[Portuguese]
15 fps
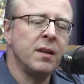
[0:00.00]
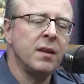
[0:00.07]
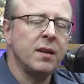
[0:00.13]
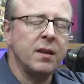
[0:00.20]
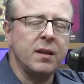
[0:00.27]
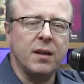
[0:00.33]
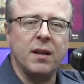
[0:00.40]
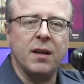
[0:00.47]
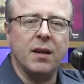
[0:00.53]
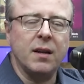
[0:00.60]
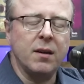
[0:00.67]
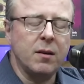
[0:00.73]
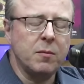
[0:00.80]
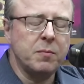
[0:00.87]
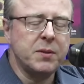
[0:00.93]
ele
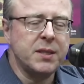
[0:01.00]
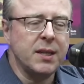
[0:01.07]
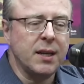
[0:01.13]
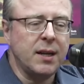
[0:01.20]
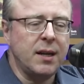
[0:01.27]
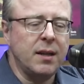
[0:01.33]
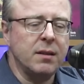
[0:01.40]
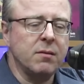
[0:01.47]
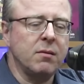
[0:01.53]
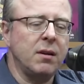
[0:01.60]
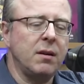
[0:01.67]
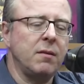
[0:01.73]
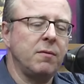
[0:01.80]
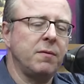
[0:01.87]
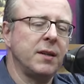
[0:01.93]
era obcecado com
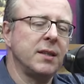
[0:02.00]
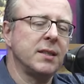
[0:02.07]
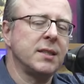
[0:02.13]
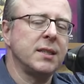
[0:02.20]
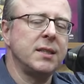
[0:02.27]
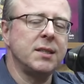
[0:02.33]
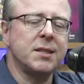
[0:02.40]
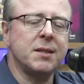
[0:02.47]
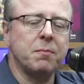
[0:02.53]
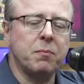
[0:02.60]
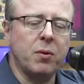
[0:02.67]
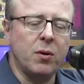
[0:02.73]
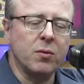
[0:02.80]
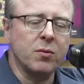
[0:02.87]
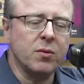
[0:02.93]
a França nesse
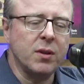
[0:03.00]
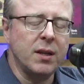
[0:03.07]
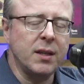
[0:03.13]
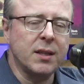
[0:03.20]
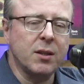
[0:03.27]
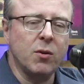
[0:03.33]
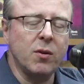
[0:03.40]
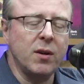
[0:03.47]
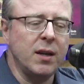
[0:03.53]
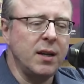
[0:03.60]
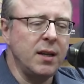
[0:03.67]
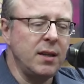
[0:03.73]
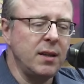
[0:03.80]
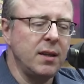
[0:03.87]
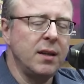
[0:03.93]
ponto. Né? Então,
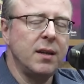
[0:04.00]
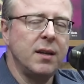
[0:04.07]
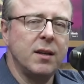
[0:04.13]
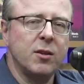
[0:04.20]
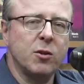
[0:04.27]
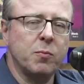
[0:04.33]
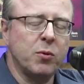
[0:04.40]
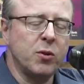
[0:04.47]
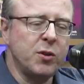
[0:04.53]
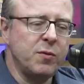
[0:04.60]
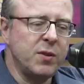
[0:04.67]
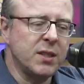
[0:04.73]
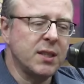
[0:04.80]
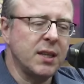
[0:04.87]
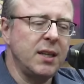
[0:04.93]
ele, do ponto de
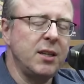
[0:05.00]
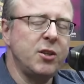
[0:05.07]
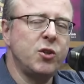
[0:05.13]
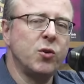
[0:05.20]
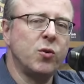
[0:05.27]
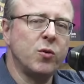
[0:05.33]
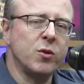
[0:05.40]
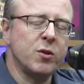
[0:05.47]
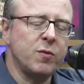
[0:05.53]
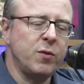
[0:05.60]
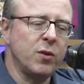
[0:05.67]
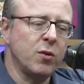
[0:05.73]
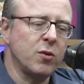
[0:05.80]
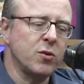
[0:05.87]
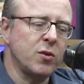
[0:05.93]
vista religioso,
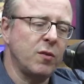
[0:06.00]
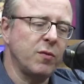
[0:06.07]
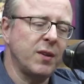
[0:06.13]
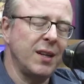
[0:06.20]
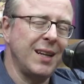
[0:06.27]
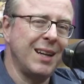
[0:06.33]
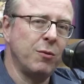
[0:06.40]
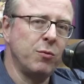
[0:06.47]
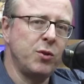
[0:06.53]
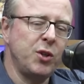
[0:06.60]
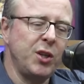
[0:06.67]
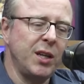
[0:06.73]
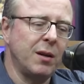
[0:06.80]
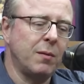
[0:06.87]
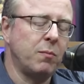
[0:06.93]
filosófico, ele não
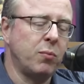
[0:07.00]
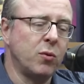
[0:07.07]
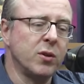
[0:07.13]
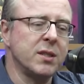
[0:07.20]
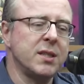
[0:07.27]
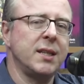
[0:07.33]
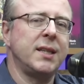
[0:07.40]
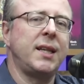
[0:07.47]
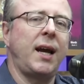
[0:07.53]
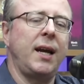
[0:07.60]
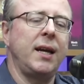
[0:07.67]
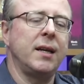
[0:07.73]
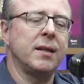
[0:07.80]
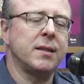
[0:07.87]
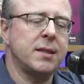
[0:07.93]
tinha boas
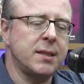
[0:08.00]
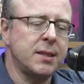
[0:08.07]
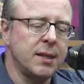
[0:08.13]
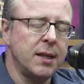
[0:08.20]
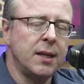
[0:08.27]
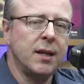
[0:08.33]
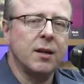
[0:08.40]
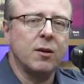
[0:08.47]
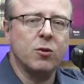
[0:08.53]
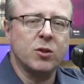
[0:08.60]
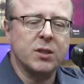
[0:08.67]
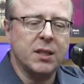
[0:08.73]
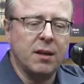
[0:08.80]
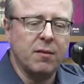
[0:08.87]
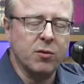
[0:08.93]
ideias.
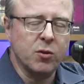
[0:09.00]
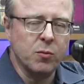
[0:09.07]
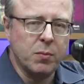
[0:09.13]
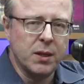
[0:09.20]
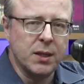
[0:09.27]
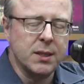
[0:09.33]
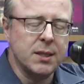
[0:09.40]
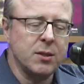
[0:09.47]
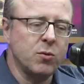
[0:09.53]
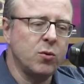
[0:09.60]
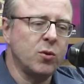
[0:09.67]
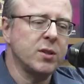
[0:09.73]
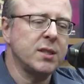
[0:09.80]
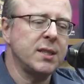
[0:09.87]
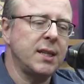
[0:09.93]
Gostava do Brasil?
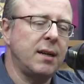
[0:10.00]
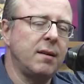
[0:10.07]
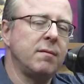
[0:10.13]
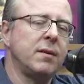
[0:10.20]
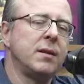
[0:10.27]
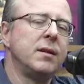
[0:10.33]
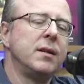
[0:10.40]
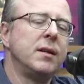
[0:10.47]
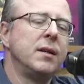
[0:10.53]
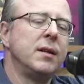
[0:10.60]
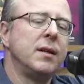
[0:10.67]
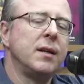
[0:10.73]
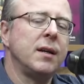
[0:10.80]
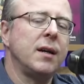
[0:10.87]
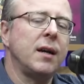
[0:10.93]
Gostava.
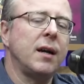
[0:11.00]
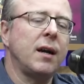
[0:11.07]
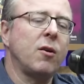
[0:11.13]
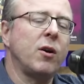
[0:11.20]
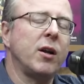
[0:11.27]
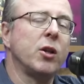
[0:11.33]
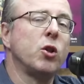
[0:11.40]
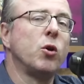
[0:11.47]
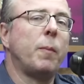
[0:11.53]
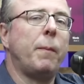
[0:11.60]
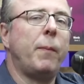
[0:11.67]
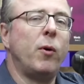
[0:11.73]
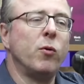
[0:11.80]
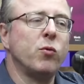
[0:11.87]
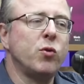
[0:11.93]
Agora, do
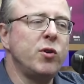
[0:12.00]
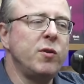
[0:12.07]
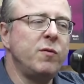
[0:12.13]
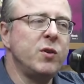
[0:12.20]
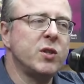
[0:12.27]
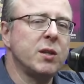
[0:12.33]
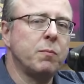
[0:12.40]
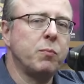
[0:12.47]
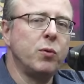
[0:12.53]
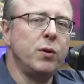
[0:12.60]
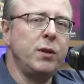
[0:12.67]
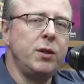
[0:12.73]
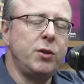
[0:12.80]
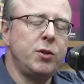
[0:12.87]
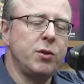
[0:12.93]
ponto de vista
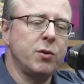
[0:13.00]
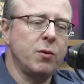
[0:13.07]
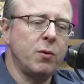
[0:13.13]
político,